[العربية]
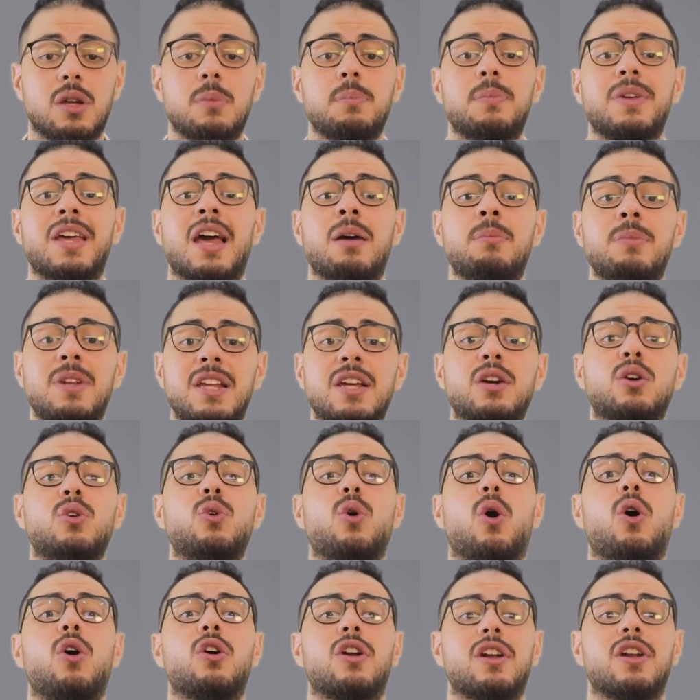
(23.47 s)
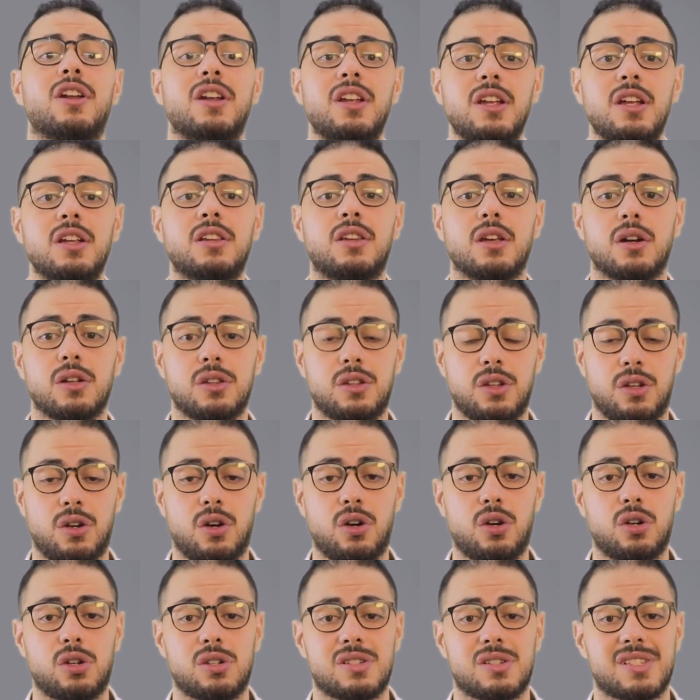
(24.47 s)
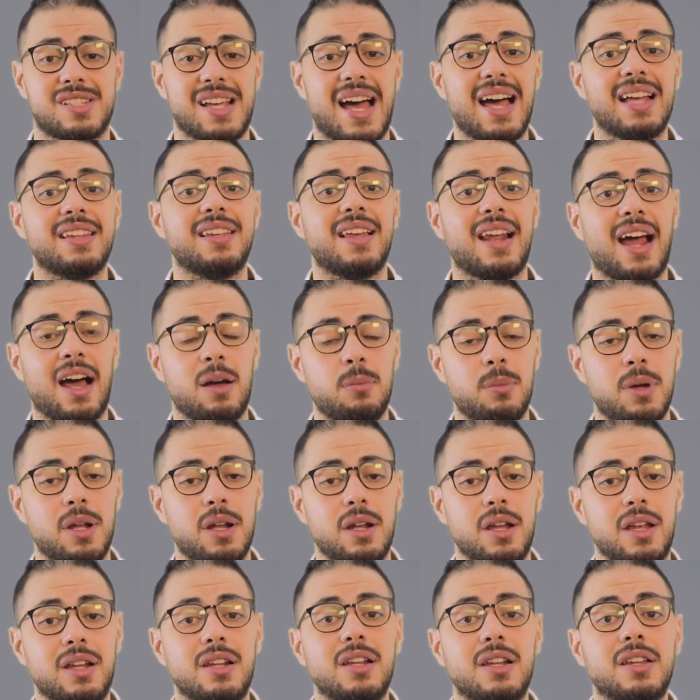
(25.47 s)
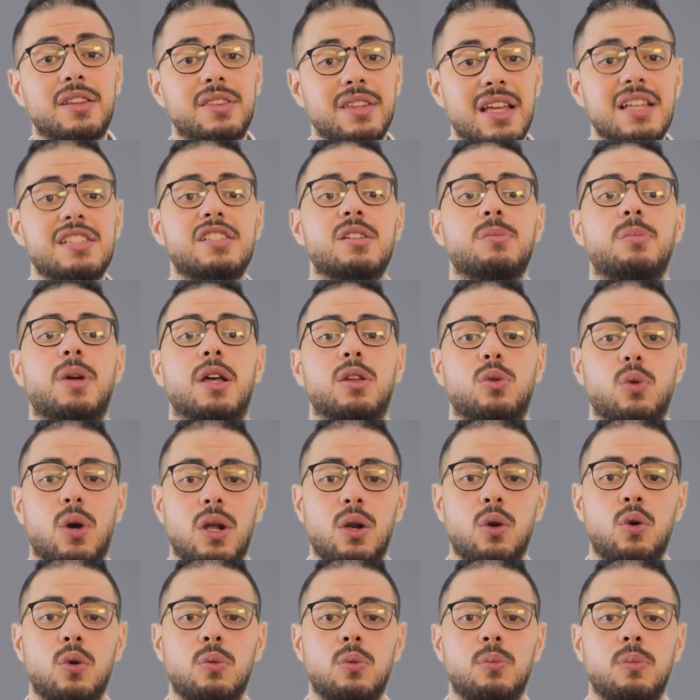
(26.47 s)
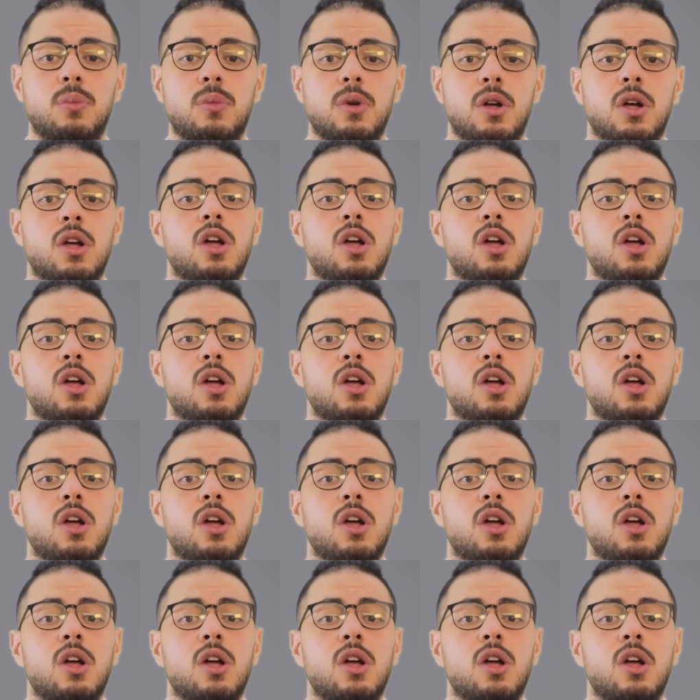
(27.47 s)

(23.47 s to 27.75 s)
بيملكوا حرية اختيار ساعات العمل اللي تناسب جدولهم